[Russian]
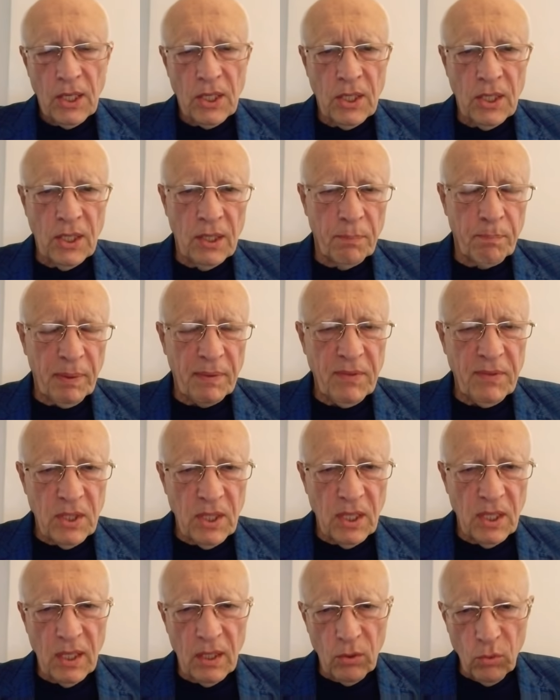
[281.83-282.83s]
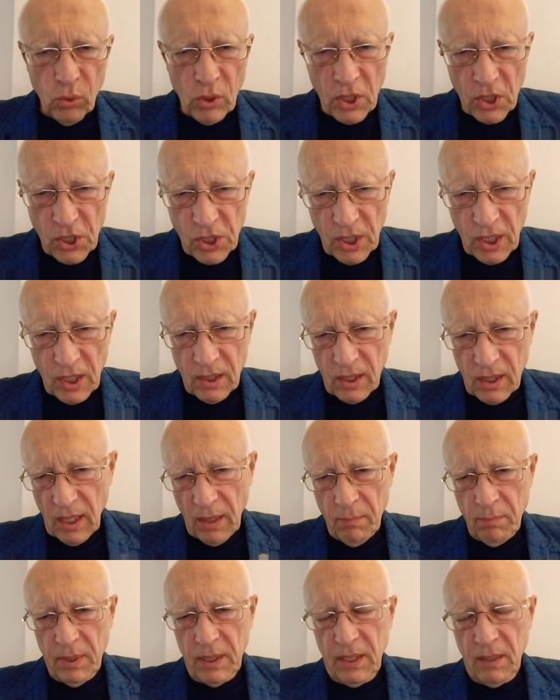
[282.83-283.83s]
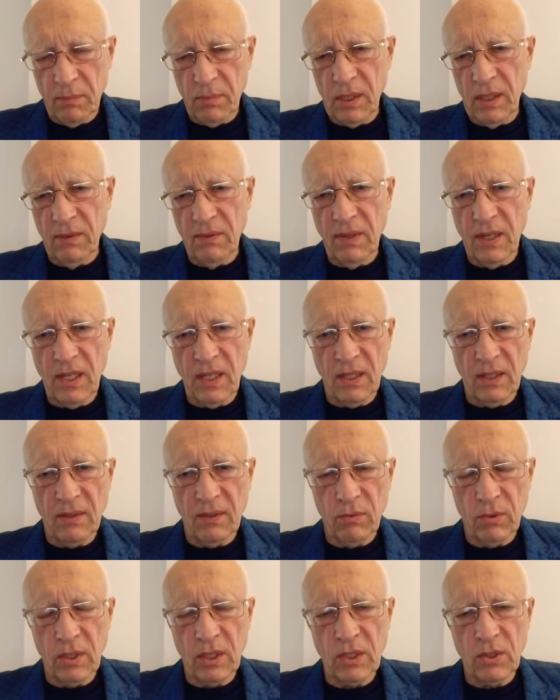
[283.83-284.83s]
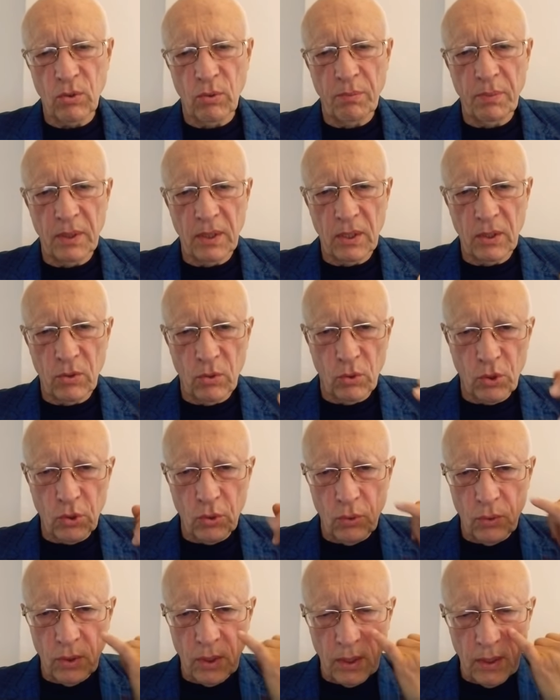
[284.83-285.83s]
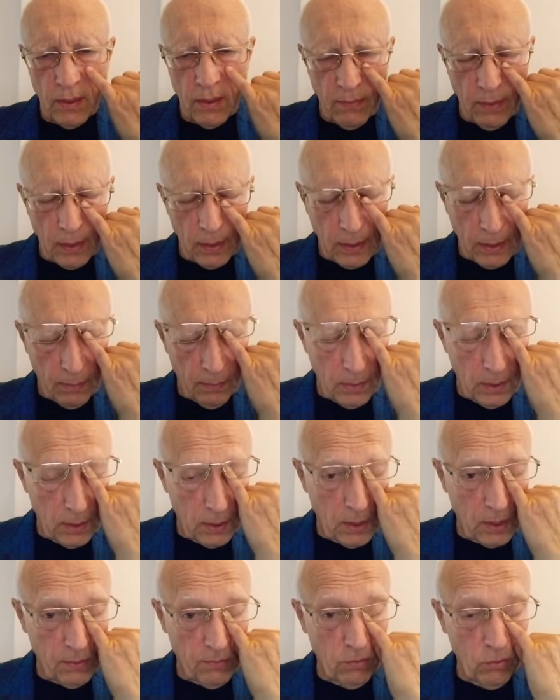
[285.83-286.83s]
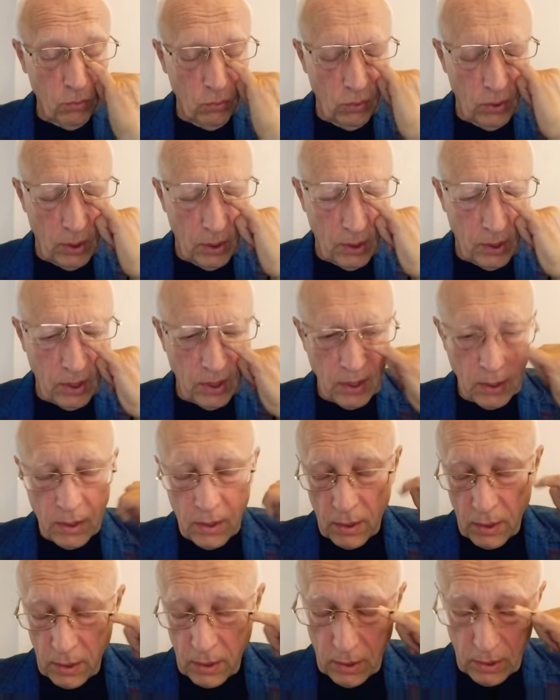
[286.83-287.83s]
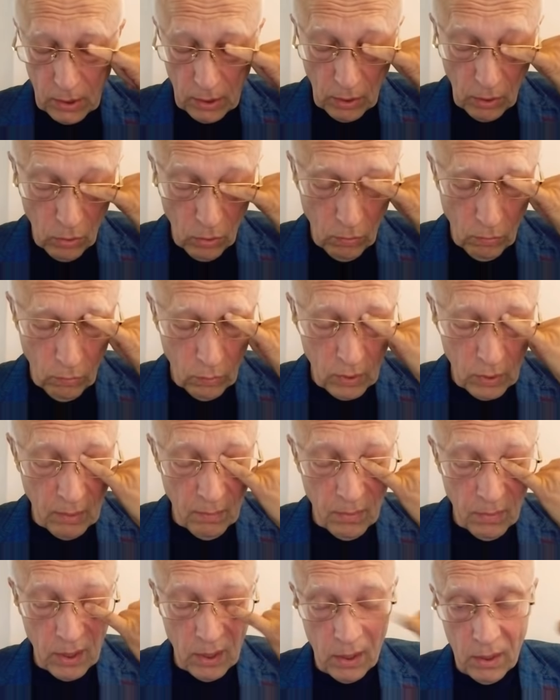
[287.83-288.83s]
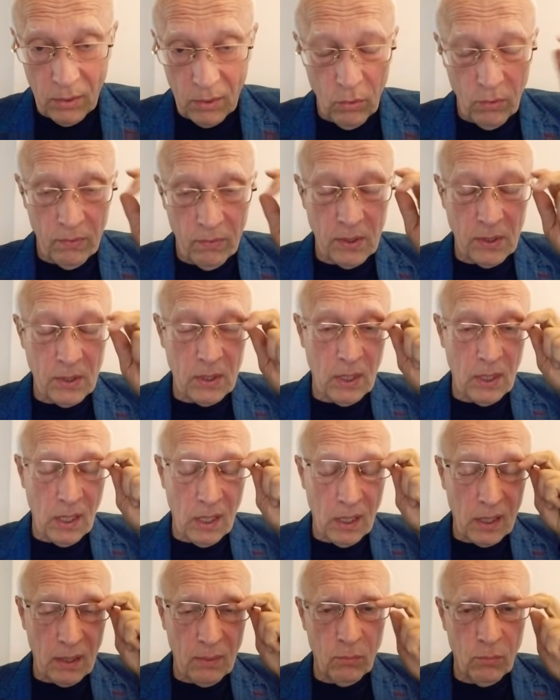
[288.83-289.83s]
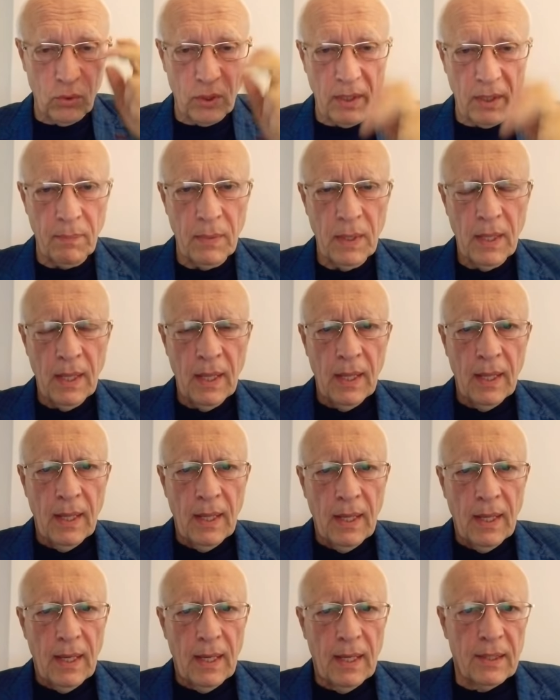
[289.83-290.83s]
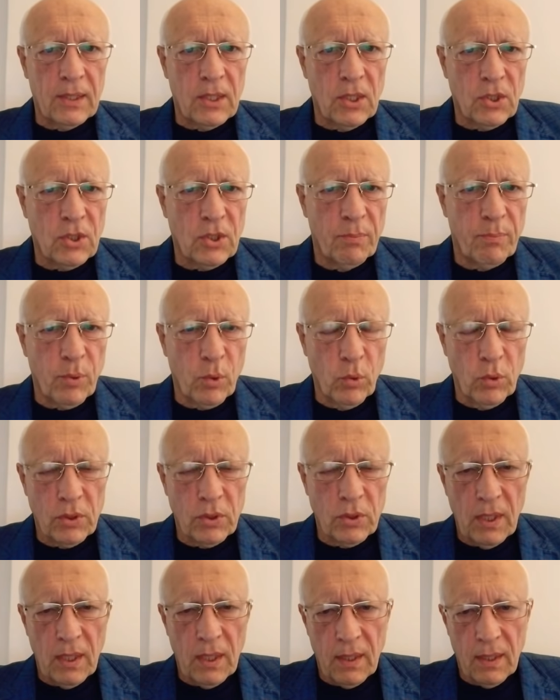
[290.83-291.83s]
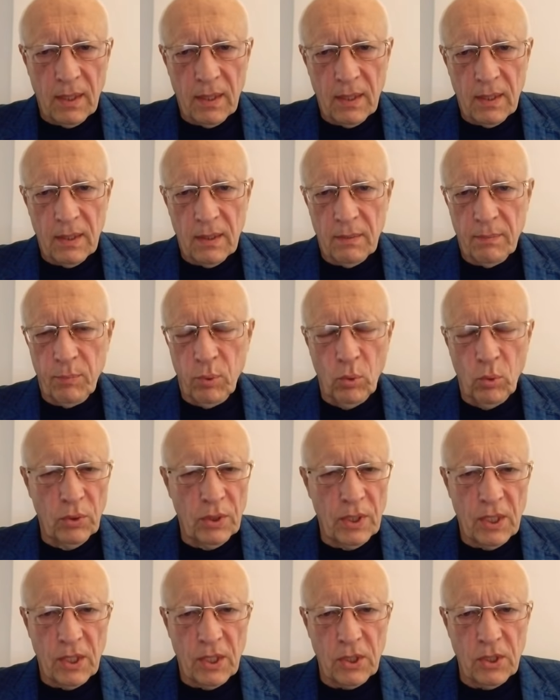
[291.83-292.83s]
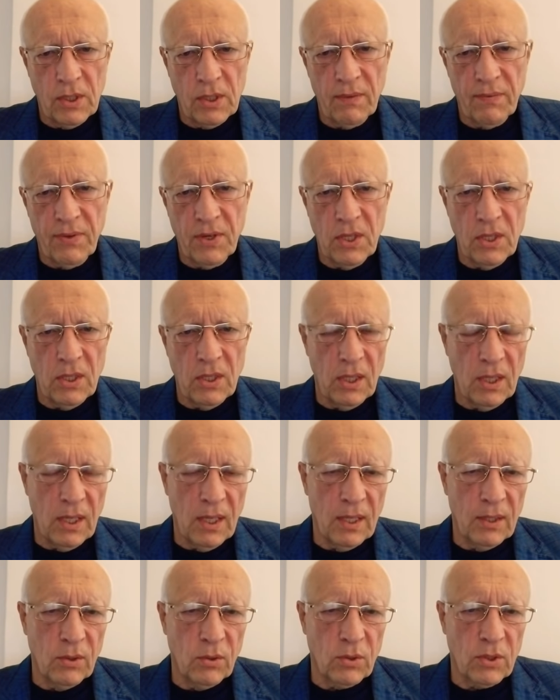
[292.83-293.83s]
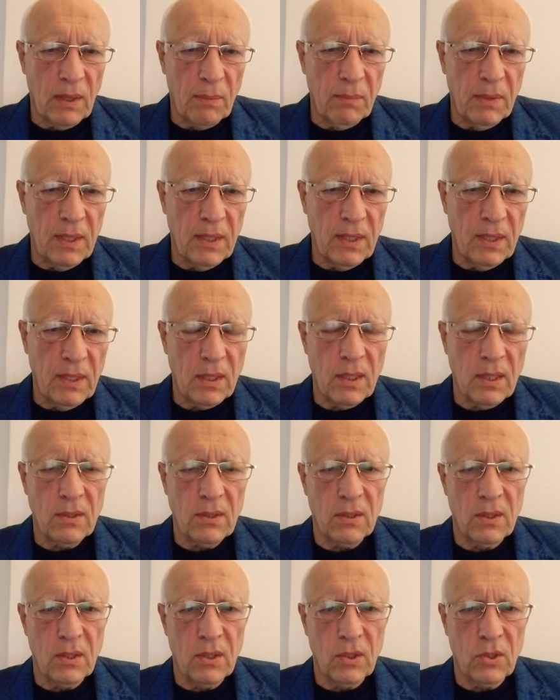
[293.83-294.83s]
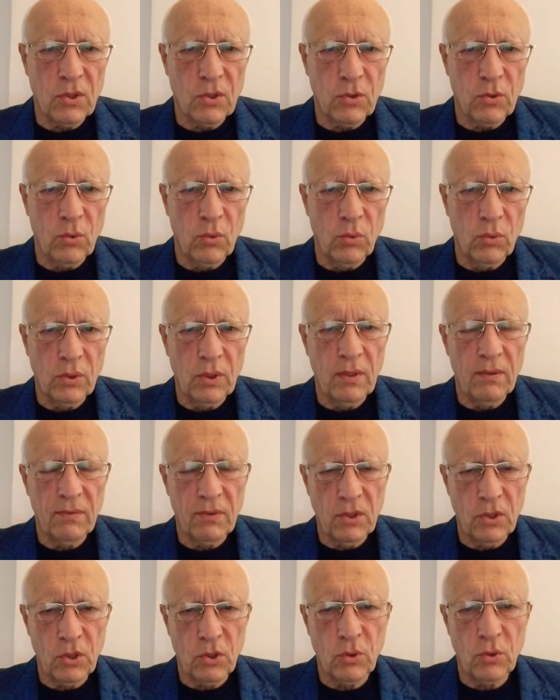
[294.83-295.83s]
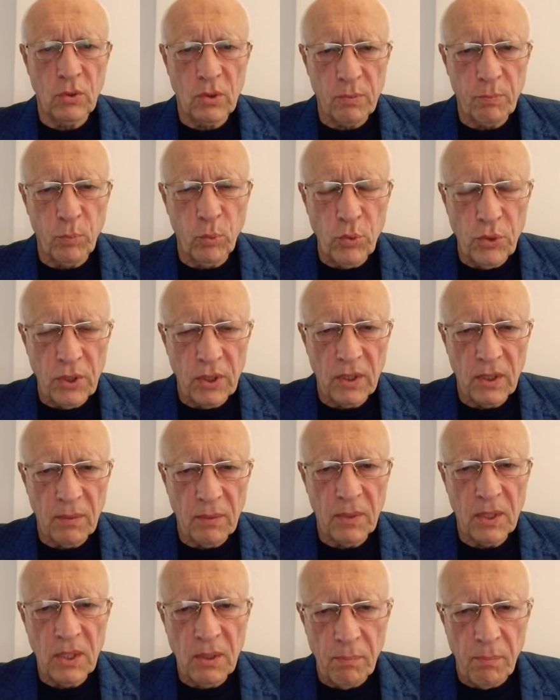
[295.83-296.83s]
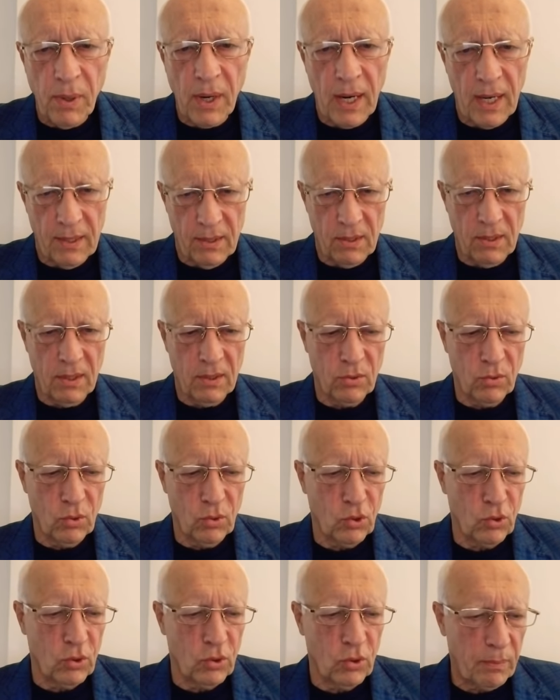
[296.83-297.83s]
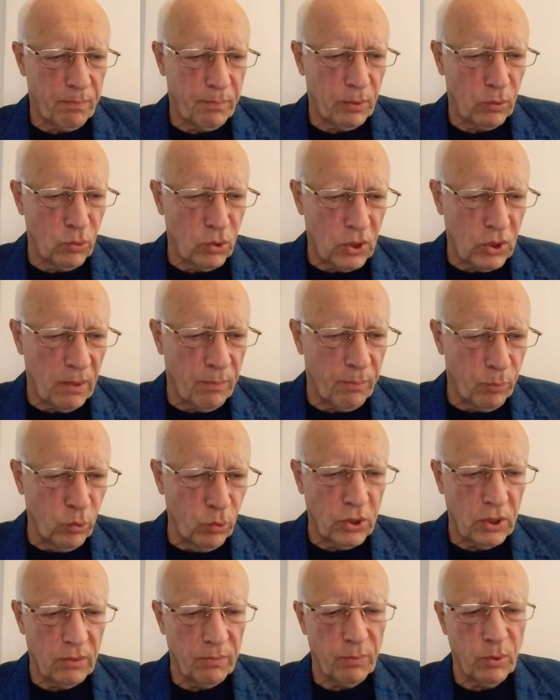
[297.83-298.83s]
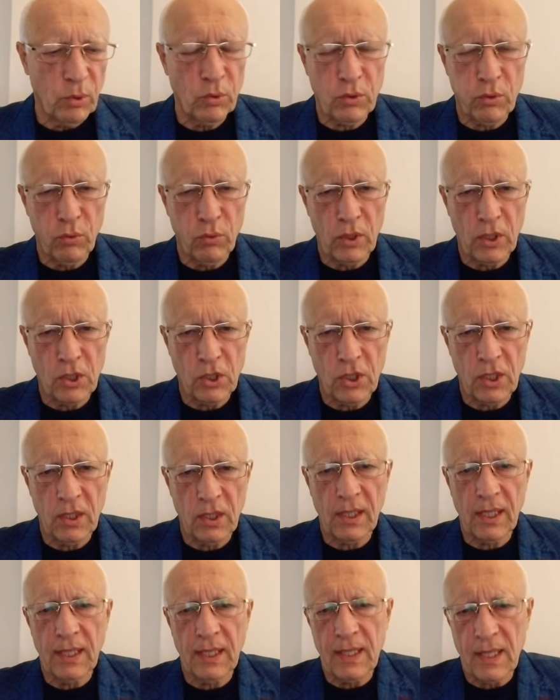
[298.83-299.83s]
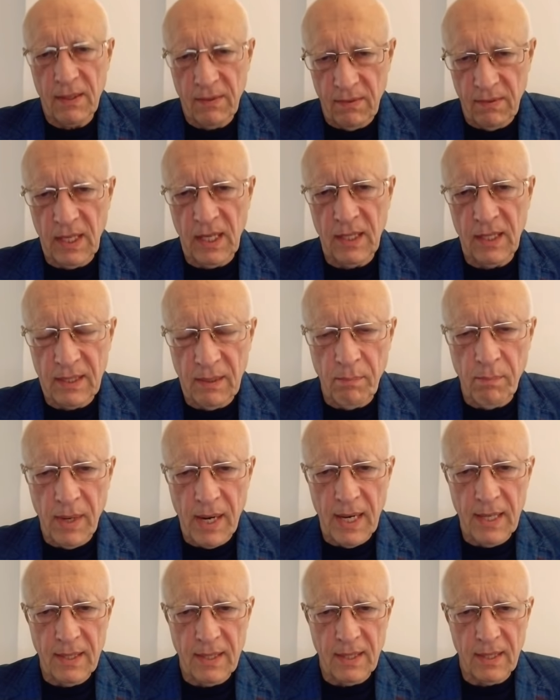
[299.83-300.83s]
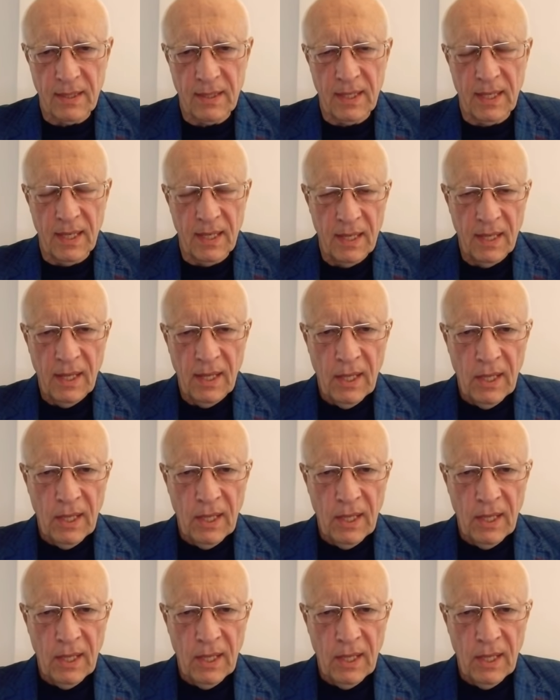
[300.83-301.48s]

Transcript: И поведение Лукашенко об этом говорит. Вот особенно то, что он надавал там интервью этих Киселеву, там Рея Новости или кому там. Это же просто а, полная шизофрения. Но самое интересное, что он говорит, что он с Путиным, они братья. То есть что-то получает. Путин плюс Лукашенко это равняется братья, да?